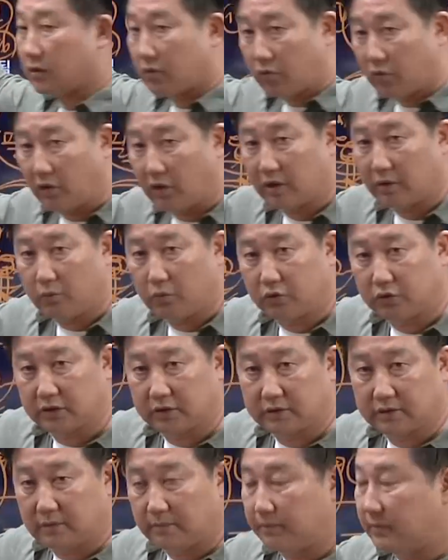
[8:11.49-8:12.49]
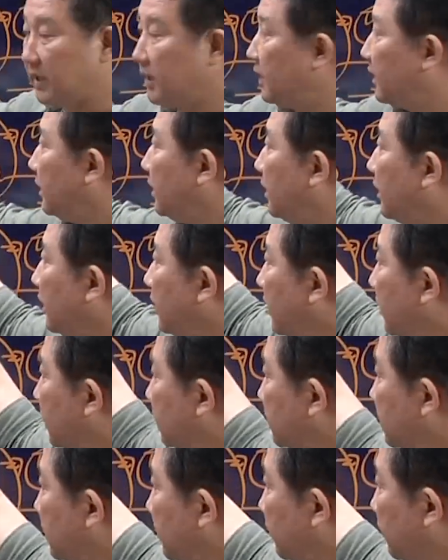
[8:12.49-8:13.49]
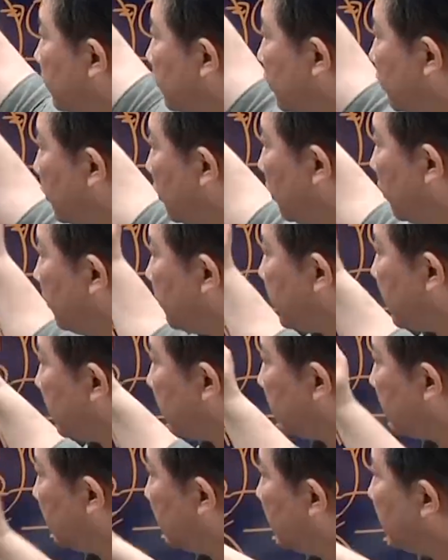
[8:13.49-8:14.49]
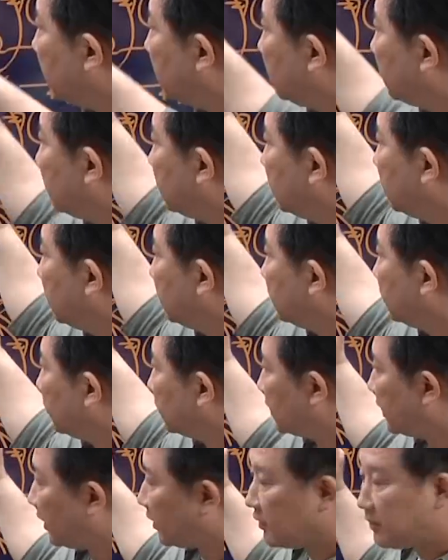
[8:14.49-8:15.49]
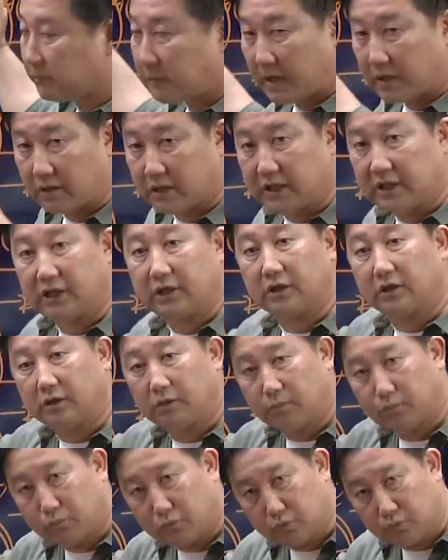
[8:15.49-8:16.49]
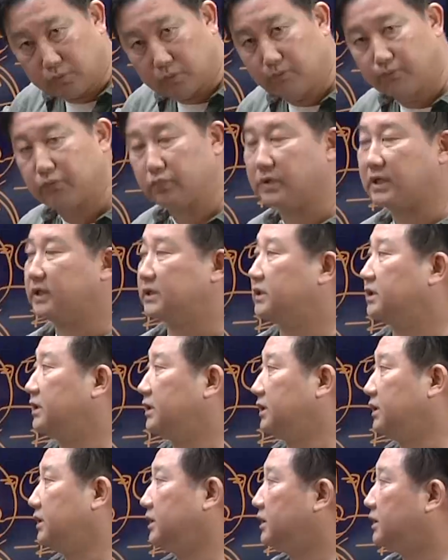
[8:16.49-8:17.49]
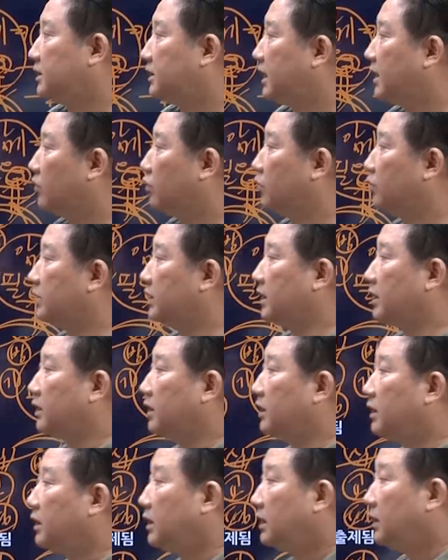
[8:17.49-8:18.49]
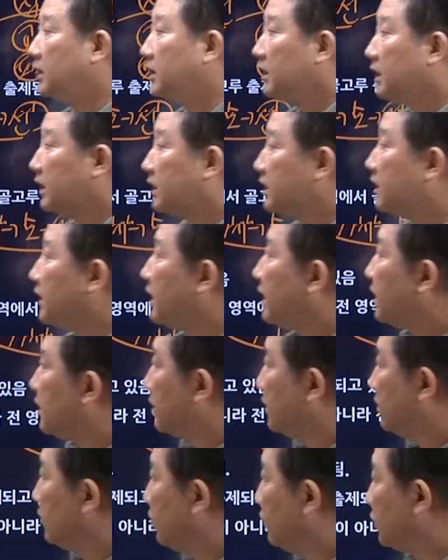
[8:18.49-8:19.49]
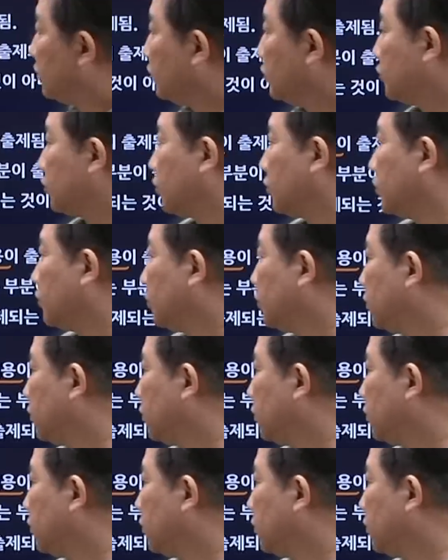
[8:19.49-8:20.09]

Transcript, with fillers: 계획 모집 선발, 증교 평경, 노상방기, 뿡뿡뿡까지 다 나옵니다. 특이한 거는 요거죠, 그죠?